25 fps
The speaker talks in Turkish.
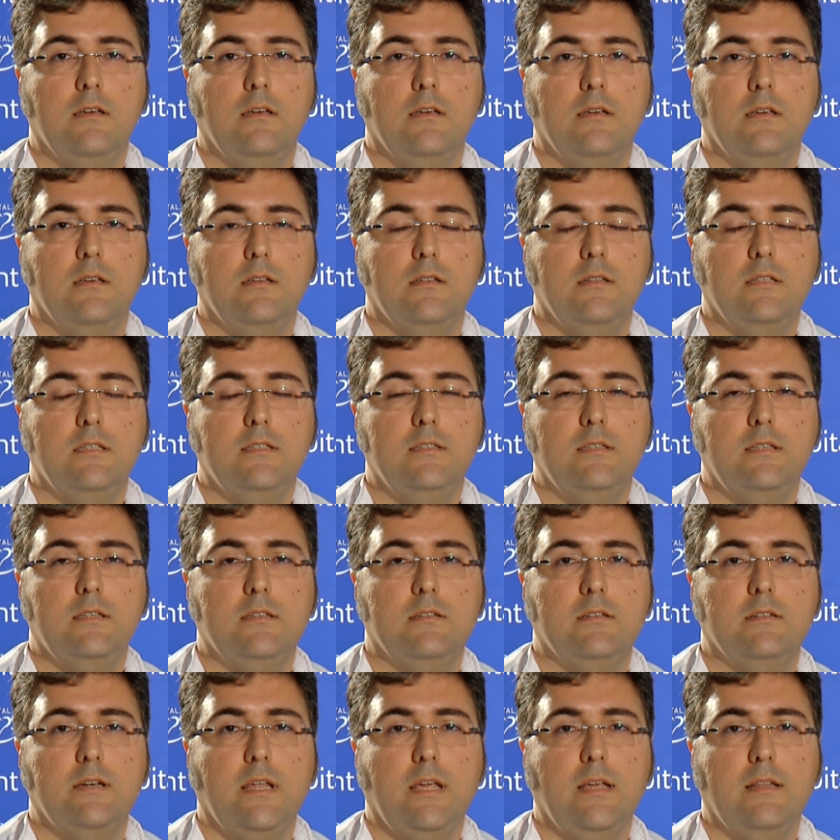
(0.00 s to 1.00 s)
e,
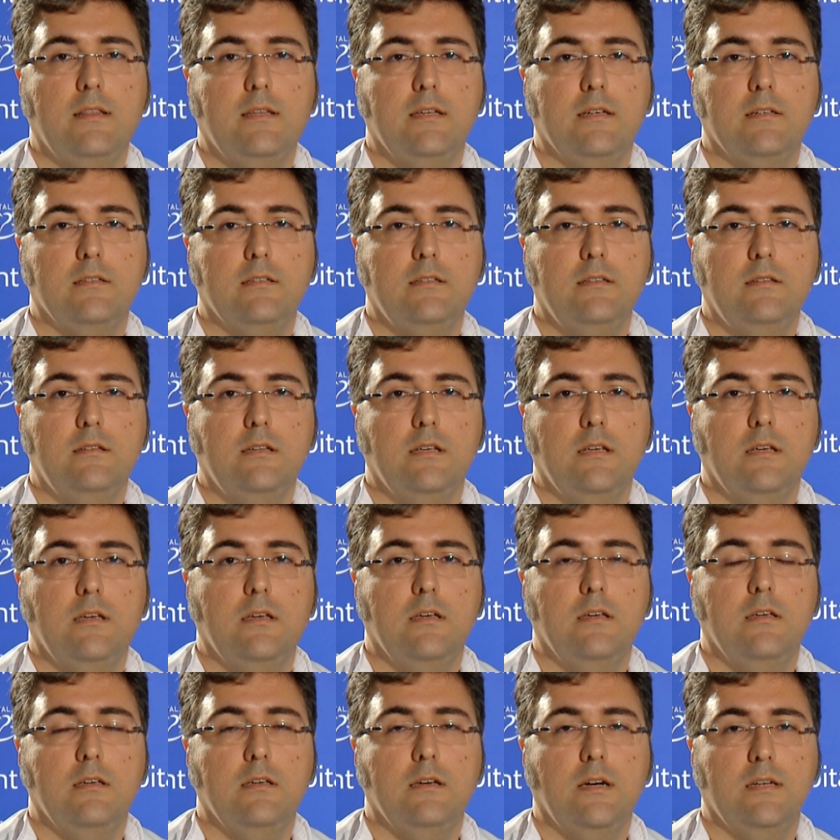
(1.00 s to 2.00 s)
dişlerin renklerinin
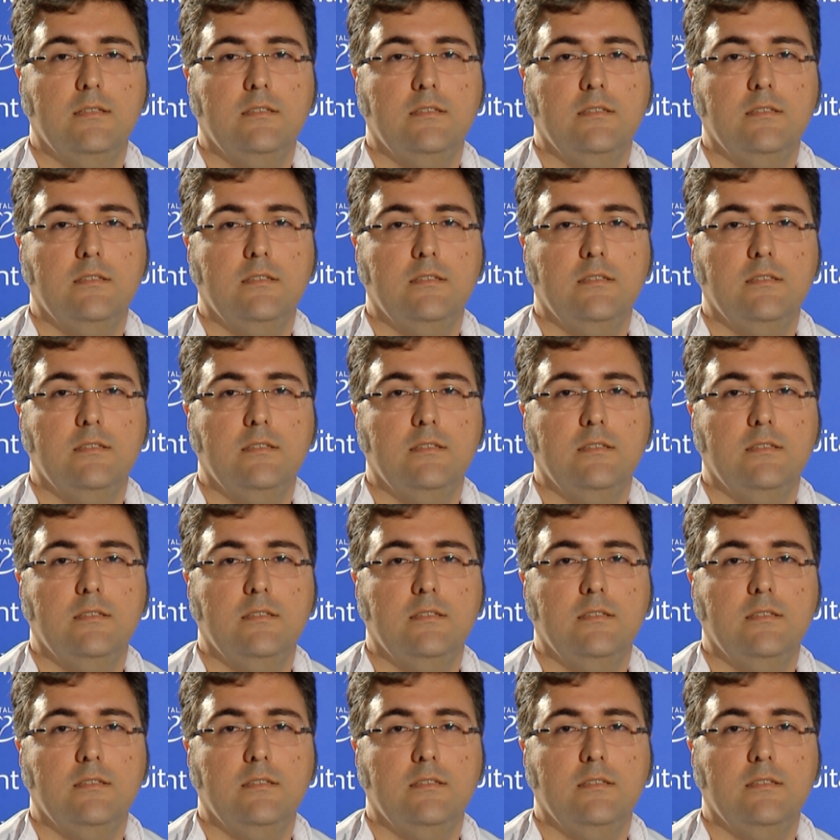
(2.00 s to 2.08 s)
e,